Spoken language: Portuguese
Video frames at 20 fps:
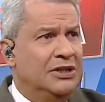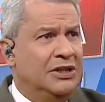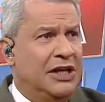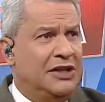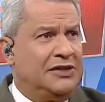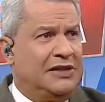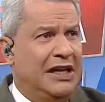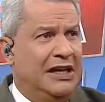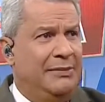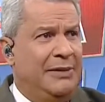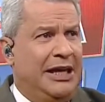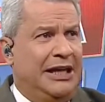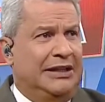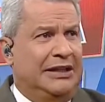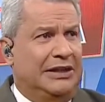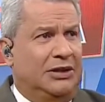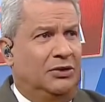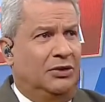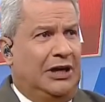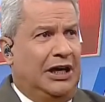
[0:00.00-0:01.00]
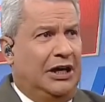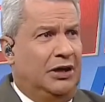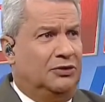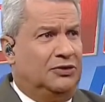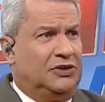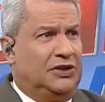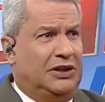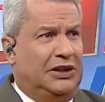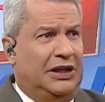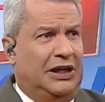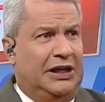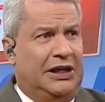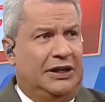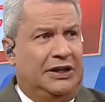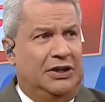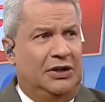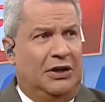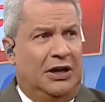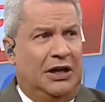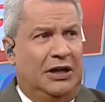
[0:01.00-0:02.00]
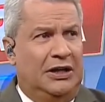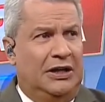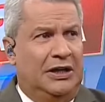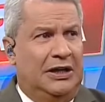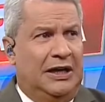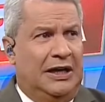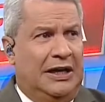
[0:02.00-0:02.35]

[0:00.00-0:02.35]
Já está liberada aqui no canal do Siqueira, aqui, ó.